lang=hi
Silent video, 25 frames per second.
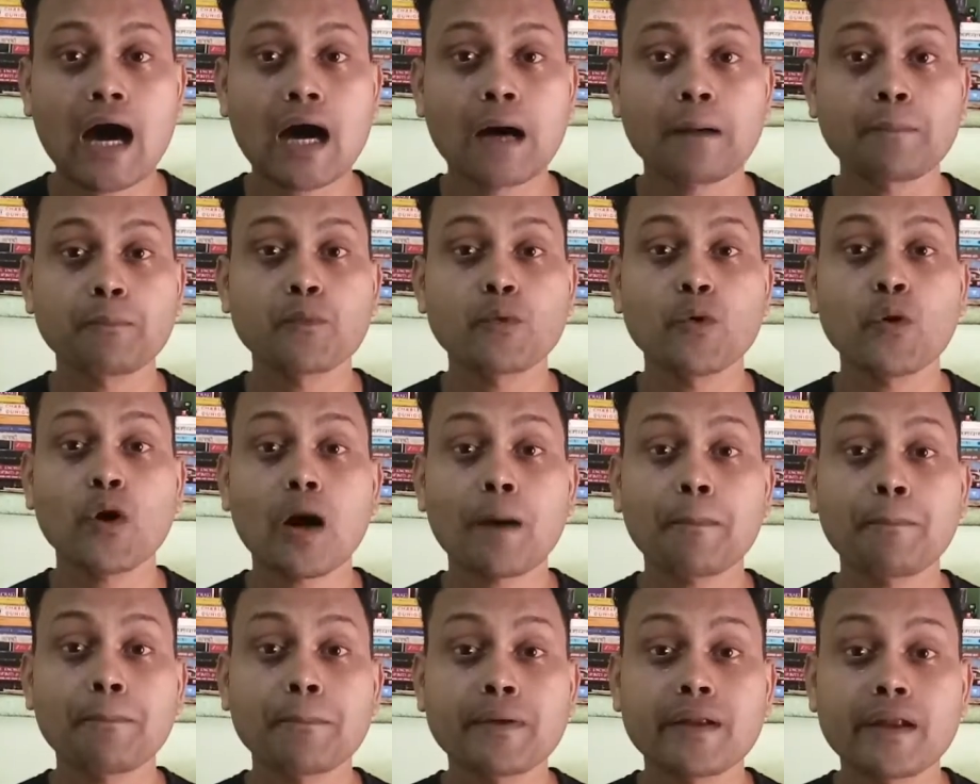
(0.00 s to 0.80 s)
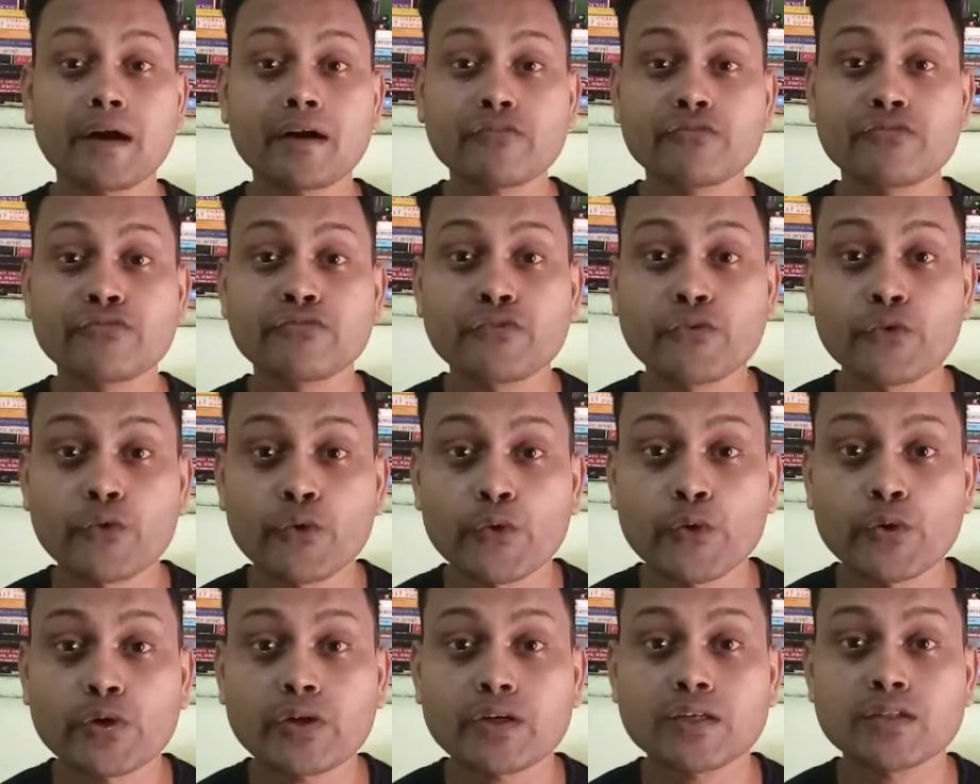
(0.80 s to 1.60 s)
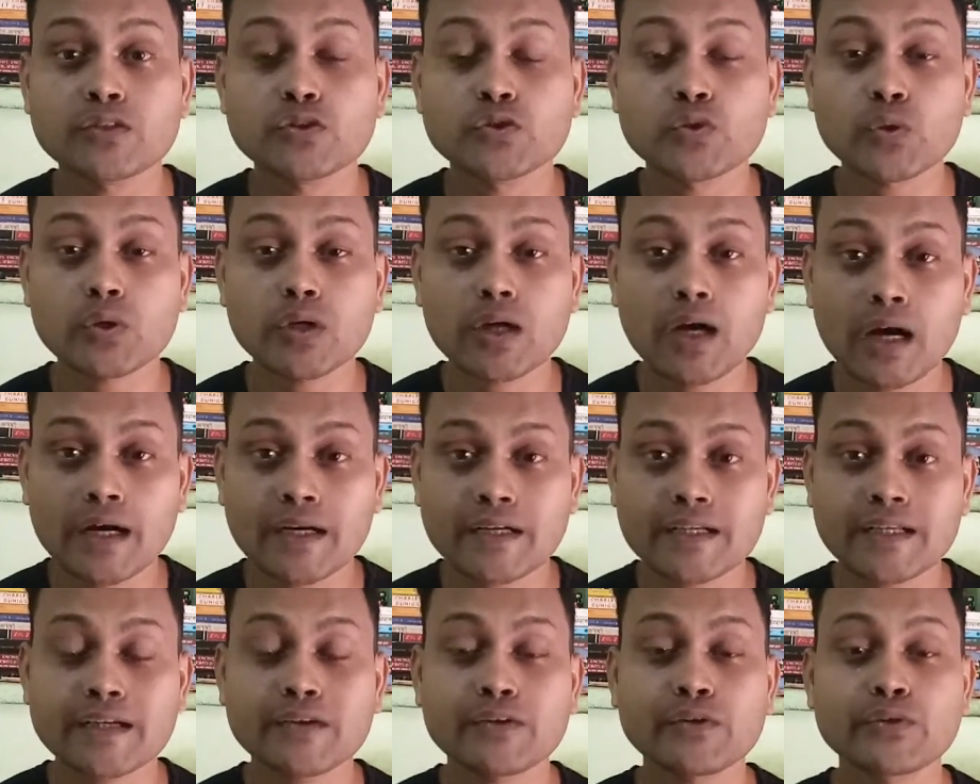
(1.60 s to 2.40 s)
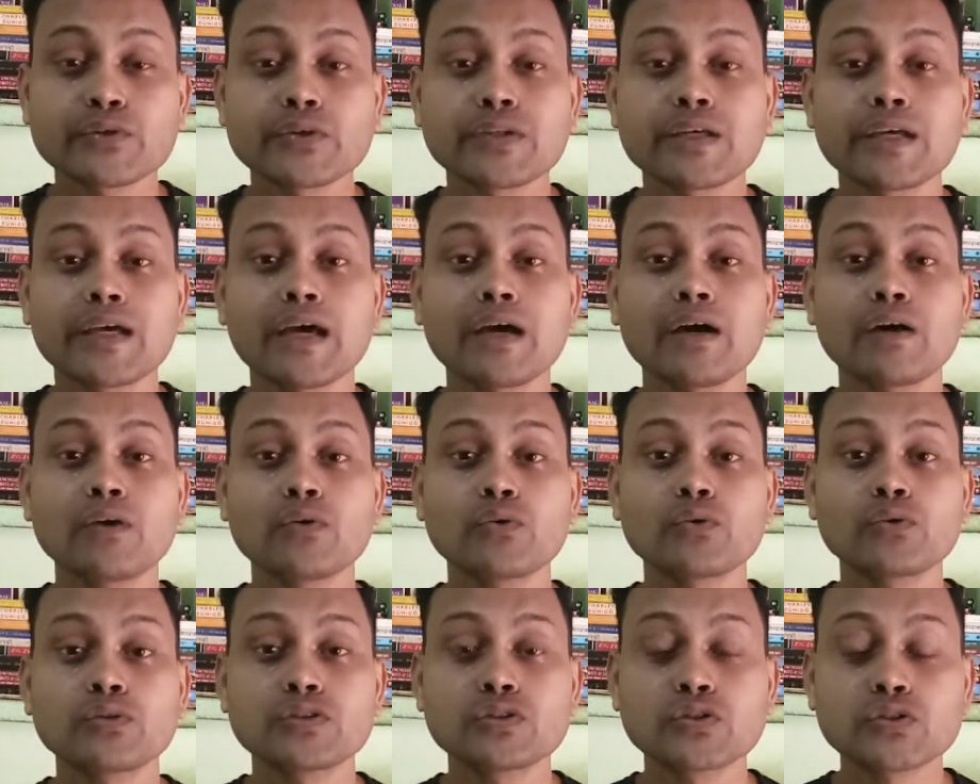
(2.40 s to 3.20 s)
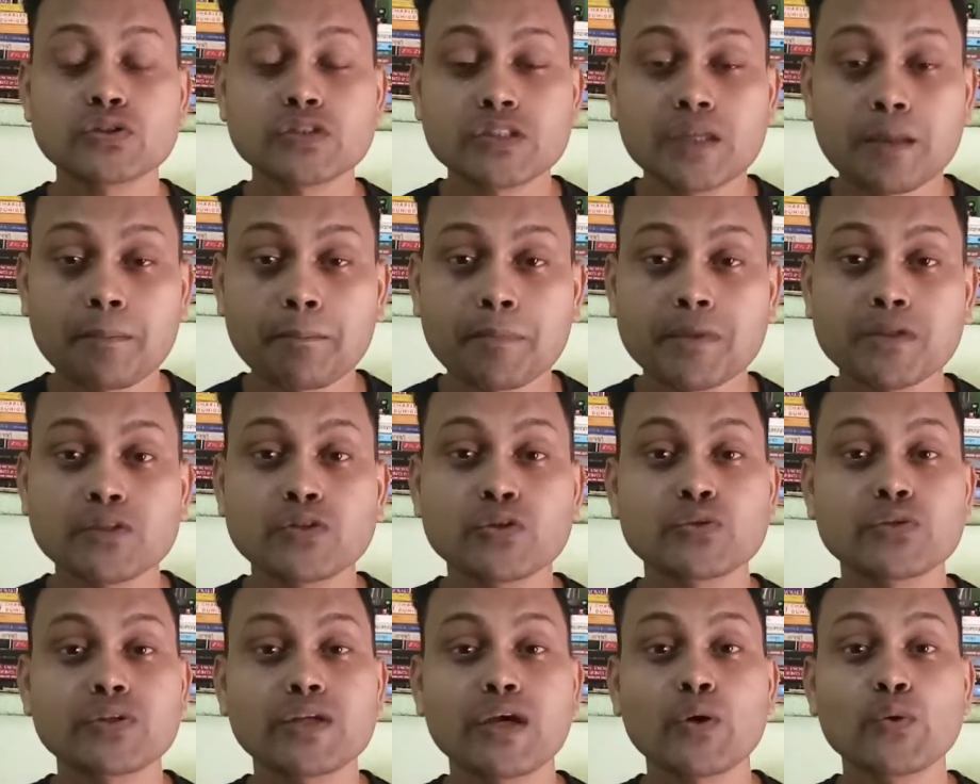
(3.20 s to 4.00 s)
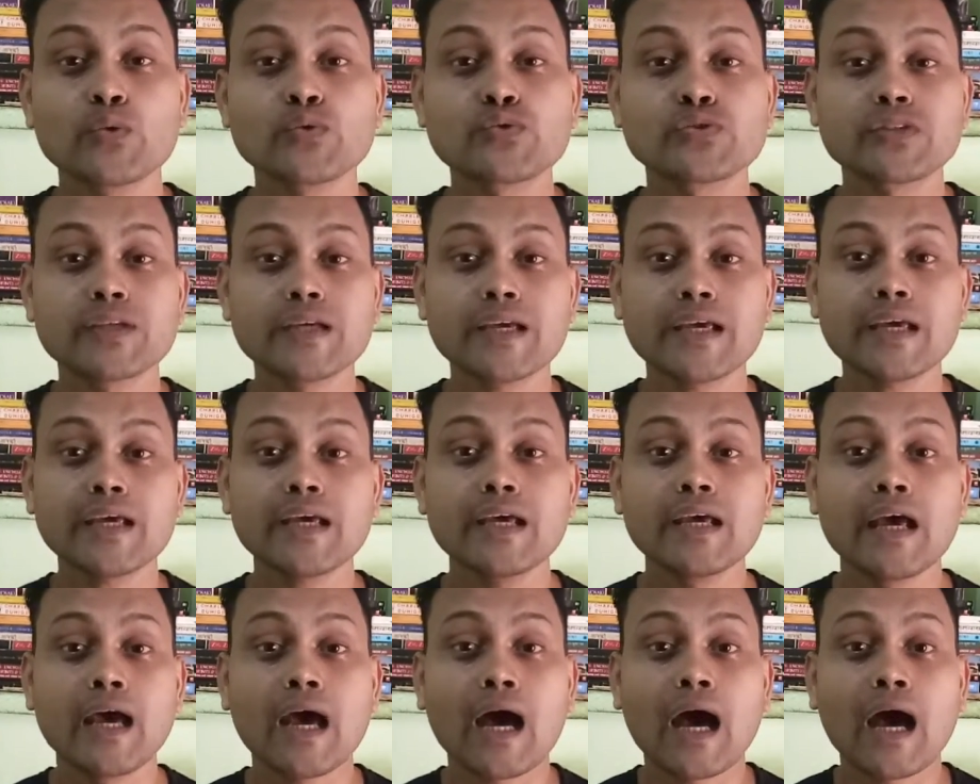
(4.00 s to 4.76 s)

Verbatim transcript: आपको अपना फोर्क जो कांटे होते हैं वो जो चम्मच होती है उसे